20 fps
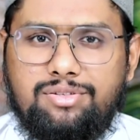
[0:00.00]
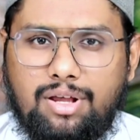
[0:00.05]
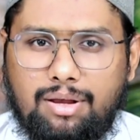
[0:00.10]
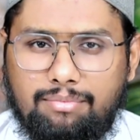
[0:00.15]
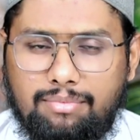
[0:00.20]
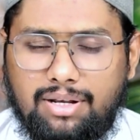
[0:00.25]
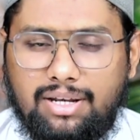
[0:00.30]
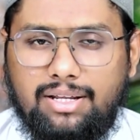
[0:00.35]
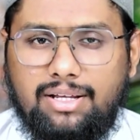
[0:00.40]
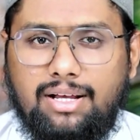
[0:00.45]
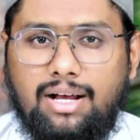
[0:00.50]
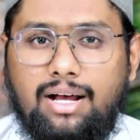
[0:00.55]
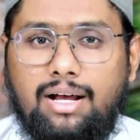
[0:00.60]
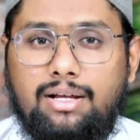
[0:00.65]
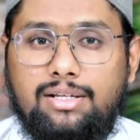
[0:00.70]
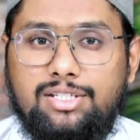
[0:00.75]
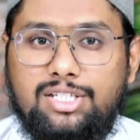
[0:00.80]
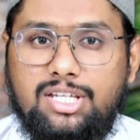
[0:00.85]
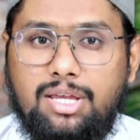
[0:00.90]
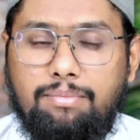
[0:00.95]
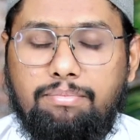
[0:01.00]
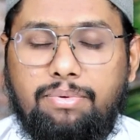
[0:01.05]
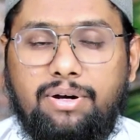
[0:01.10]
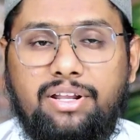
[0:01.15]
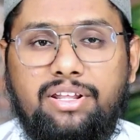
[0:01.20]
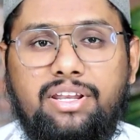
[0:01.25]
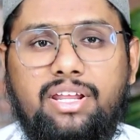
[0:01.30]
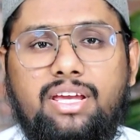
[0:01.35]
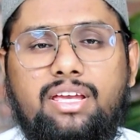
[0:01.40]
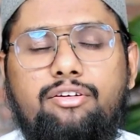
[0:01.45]
इस अमल का इसके
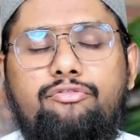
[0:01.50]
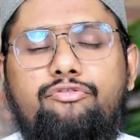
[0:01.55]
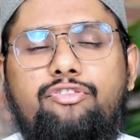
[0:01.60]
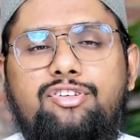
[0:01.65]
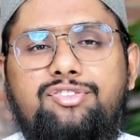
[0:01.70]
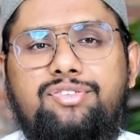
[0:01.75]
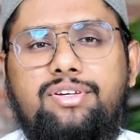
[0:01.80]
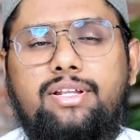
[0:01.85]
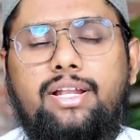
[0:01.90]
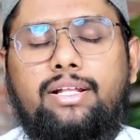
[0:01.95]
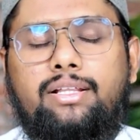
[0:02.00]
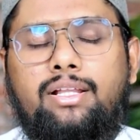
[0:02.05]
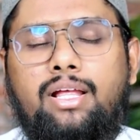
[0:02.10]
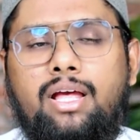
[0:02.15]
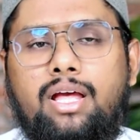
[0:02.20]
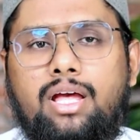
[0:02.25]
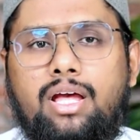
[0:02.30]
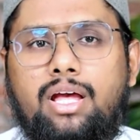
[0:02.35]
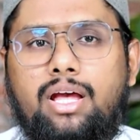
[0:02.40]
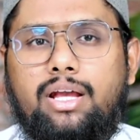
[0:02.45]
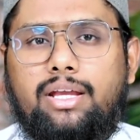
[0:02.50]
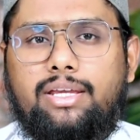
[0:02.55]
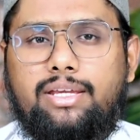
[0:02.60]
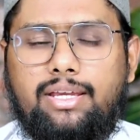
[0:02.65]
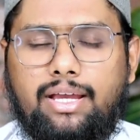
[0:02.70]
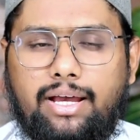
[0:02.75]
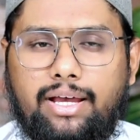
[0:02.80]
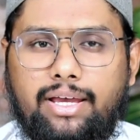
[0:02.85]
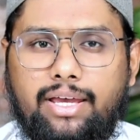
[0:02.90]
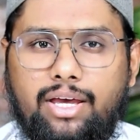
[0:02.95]
पढ़ने की फजीलत
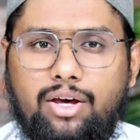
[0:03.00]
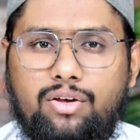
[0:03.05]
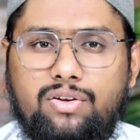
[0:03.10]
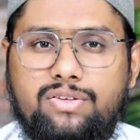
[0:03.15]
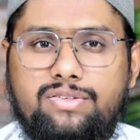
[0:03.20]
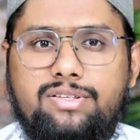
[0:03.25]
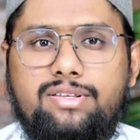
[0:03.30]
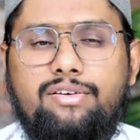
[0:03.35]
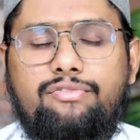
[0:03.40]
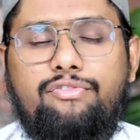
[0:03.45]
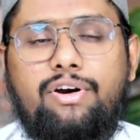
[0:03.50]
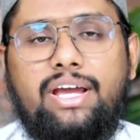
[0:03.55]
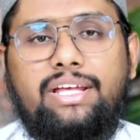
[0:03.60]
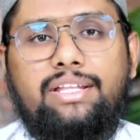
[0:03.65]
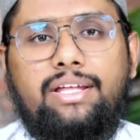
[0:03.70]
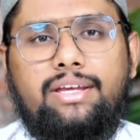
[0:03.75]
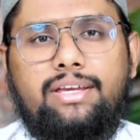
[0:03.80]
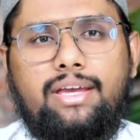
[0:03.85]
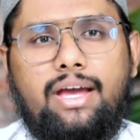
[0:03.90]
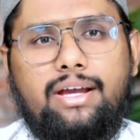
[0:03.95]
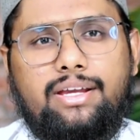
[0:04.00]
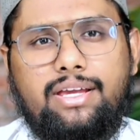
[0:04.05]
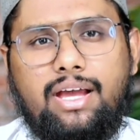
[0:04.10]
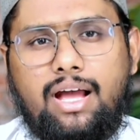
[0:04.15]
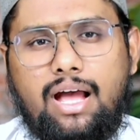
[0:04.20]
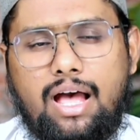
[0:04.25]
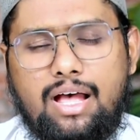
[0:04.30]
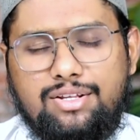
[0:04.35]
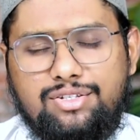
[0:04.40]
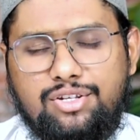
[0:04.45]
क्या है और इससे फ़ायदे क्या
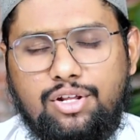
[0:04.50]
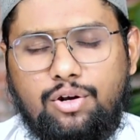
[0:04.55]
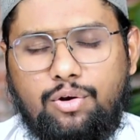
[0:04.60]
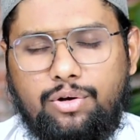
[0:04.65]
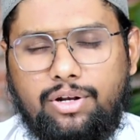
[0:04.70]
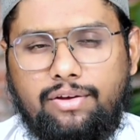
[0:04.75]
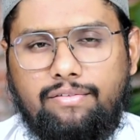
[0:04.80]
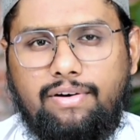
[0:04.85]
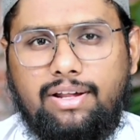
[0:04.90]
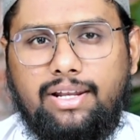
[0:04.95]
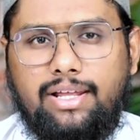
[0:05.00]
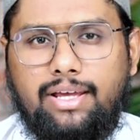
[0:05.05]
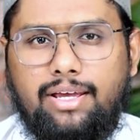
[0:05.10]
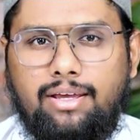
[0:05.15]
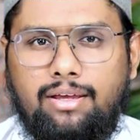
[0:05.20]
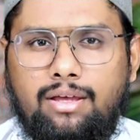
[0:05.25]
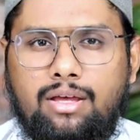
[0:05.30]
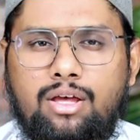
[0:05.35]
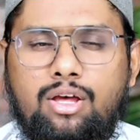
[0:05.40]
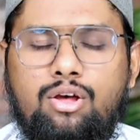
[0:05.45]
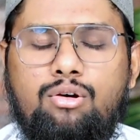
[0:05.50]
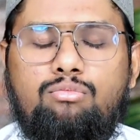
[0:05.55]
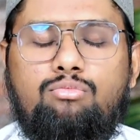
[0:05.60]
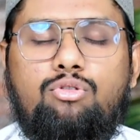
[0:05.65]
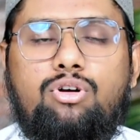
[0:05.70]
क्या हासिल होने वाले हैं